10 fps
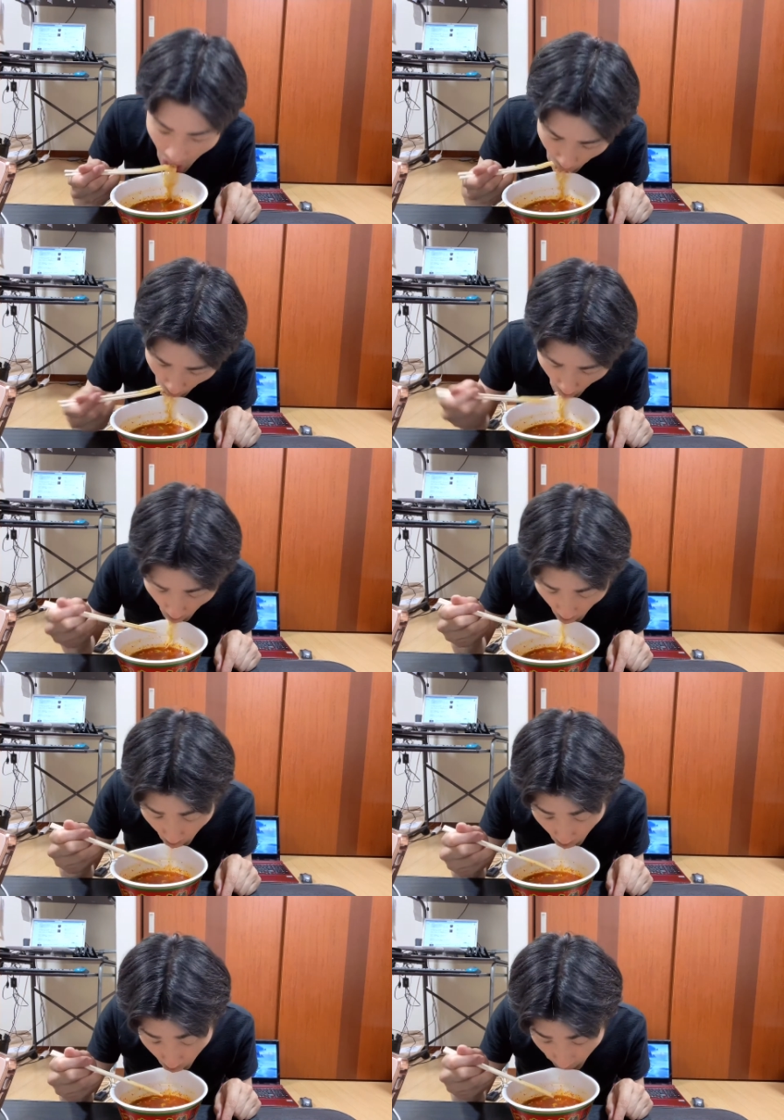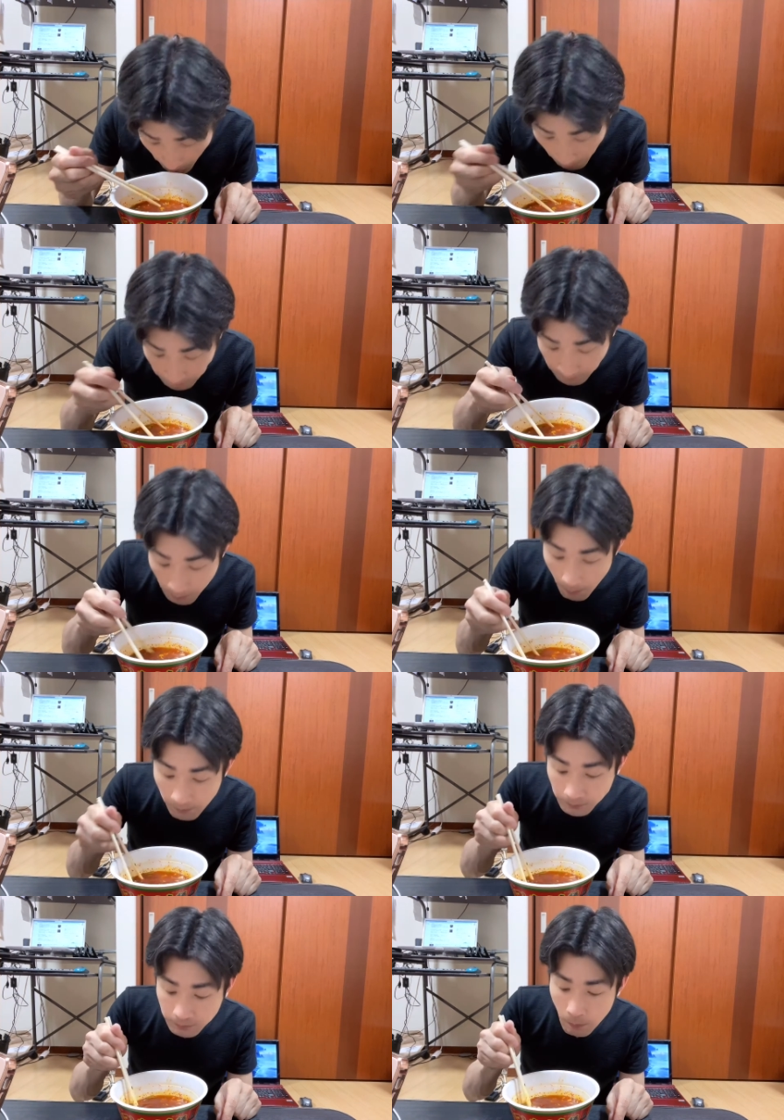慢ができたの
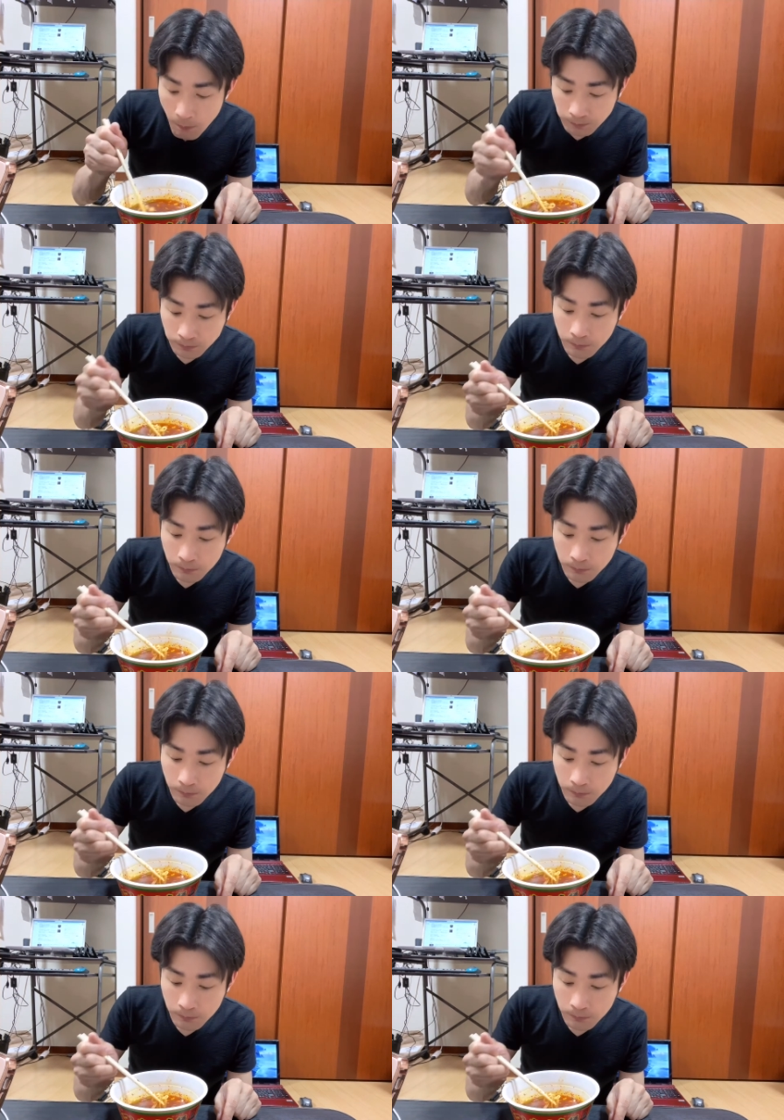は、うん。